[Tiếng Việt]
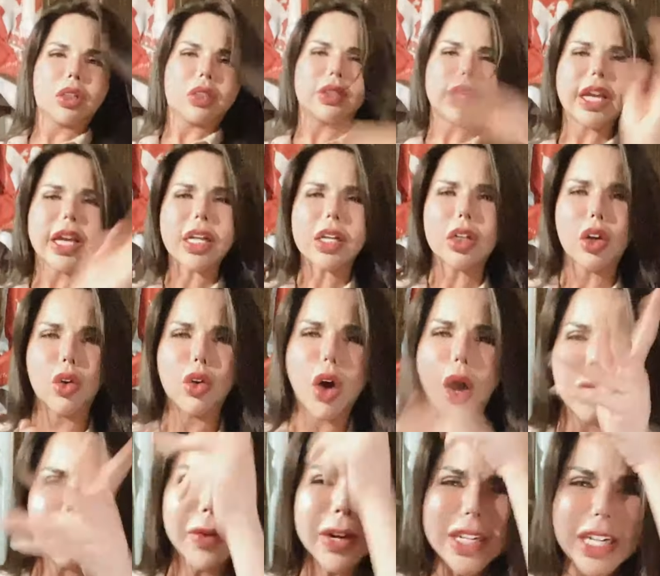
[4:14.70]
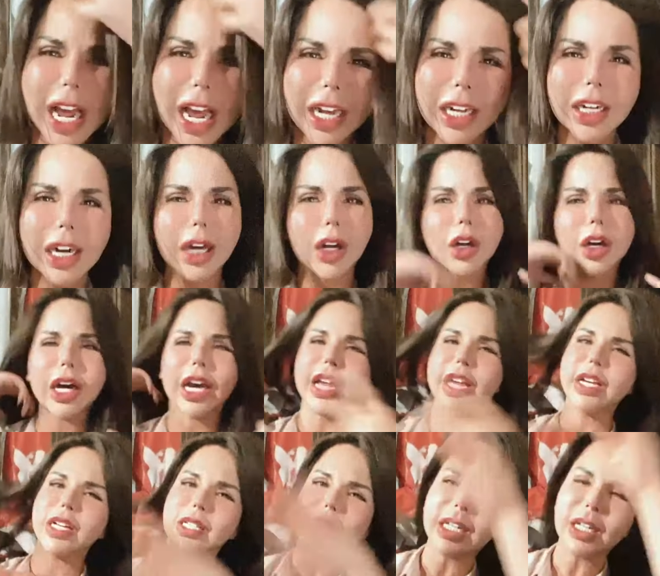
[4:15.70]
chiên luộc không ít ăn là
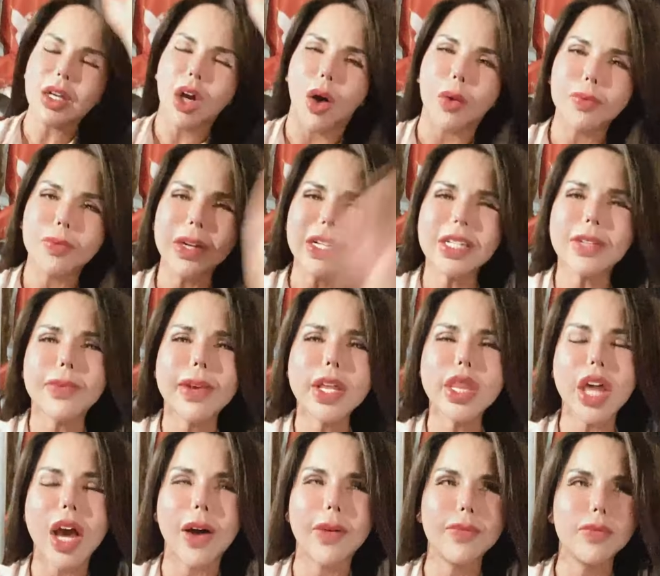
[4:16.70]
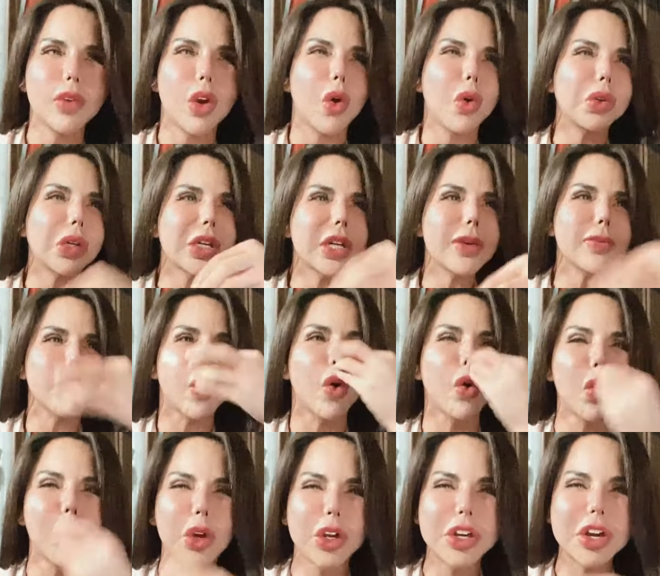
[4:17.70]
nghiền cái hột mít biết sao không luộc cái nó
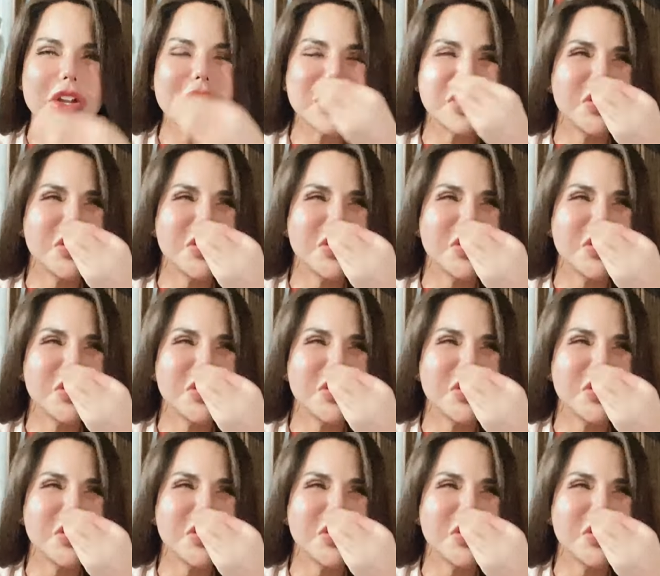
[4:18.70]
bùi nó